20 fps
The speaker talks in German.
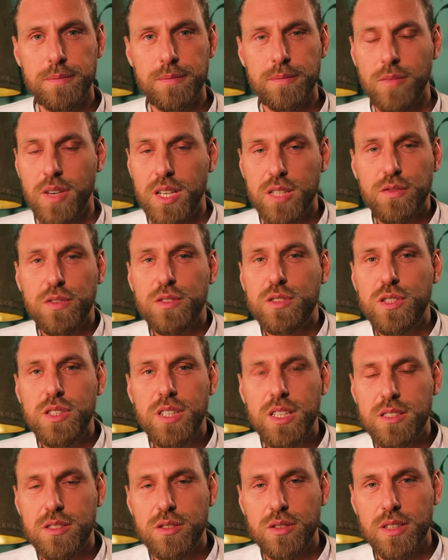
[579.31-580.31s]
Weil das
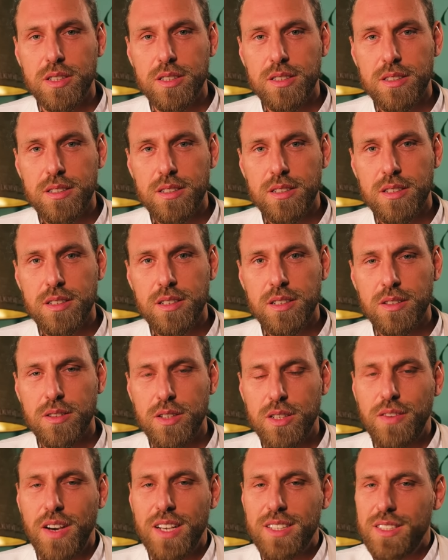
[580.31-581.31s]
funktioniert so nicht. Und
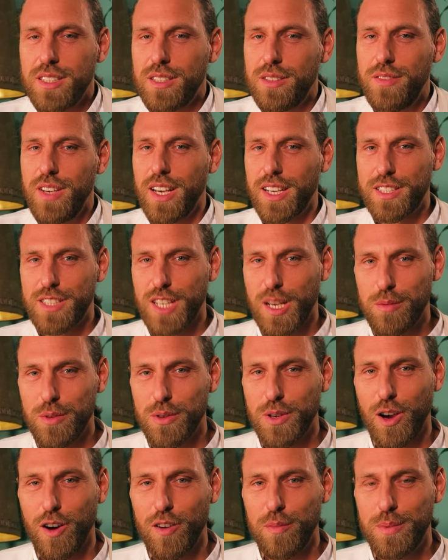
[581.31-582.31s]
ich weiß nicht, wie extrem du
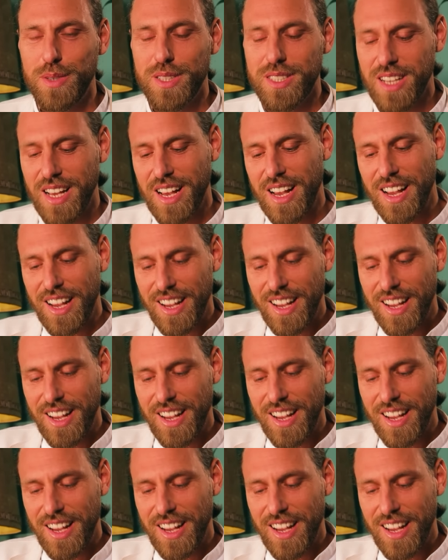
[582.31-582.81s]
drauf bist.